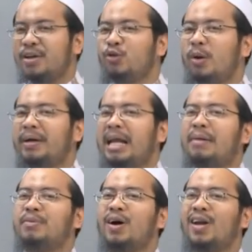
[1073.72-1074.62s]
ด้วยพระนา
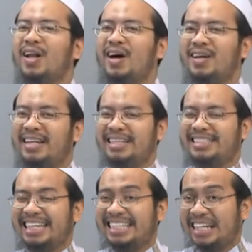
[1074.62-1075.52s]
มของอัลลอฮ์
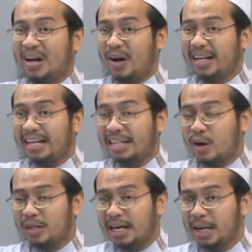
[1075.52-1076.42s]
ถ้าจะนอนเนี่ยน
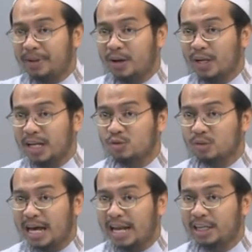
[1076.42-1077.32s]
อนครั้งนี้เป็นนอนครั้งสุ
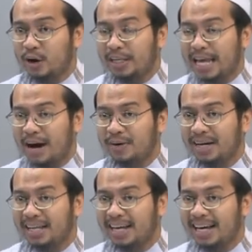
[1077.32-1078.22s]
ดท้ายหรือนอนยาวเล
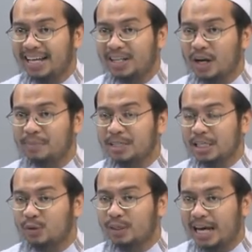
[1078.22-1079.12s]
ยนะฮะ นอนเสี
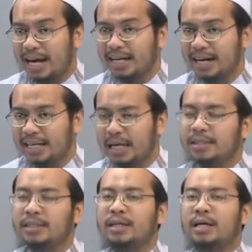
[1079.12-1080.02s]
ยชีวิตใหญ่เลยเนี่ย
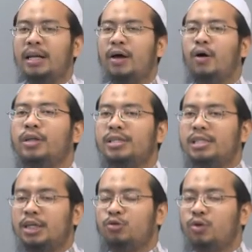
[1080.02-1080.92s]
เราจะ
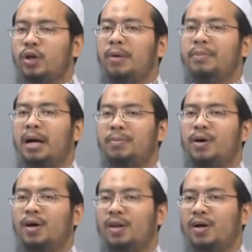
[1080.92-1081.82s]
เสียชีวิตด้วยกับนามข
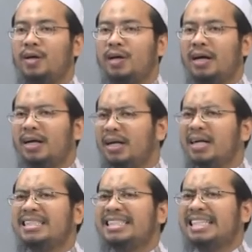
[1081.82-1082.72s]
องอัลลอฮ์หรือ
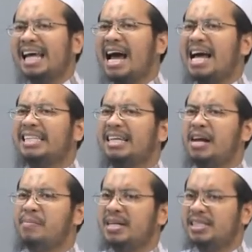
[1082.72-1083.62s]
ถ้าจะ
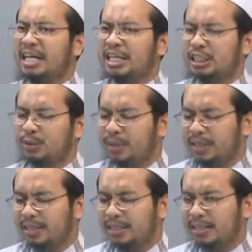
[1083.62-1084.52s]
ยังไม่เสียชีวิต
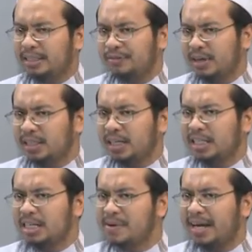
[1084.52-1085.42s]
จะฟื้นคืน
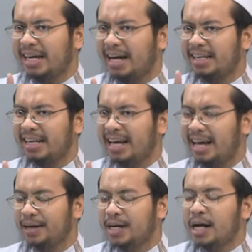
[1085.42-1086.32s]
ขึ้นมาอีกครั้งหนึ่งนะ
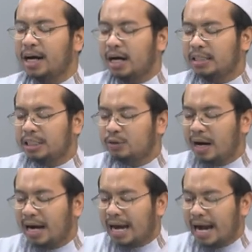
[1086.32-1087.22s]
ฮะก็ถือ
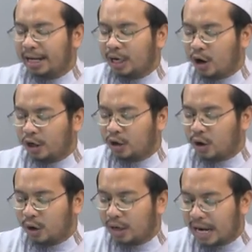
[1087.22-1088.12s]
ว่าการนอนข
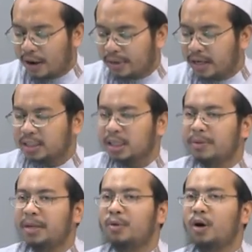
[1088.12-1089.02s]
องเราเนี่ยก็จะ
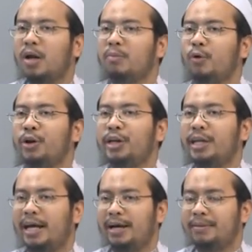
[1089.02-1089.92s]
มีผลบุญ
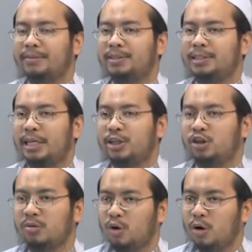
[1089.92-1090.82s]
เนี่ย
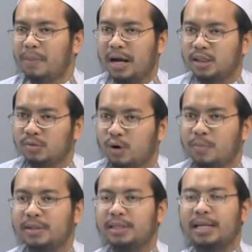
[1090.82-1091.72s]
7ชั่วโมง8 ชั่วโมง
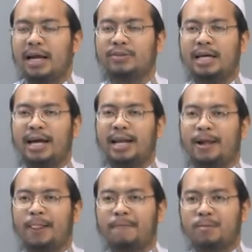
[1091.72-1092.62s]
บางทีแล้วแต่นะ
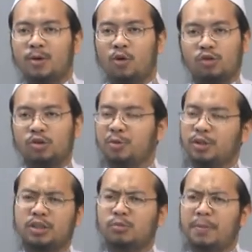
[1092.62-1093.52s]
ฮะหชั่วโมง
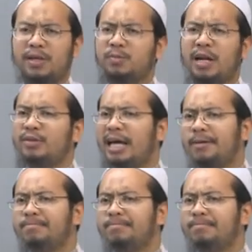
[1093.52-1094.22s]
เชั่วโมง8ชั่วโมงแล้วแต่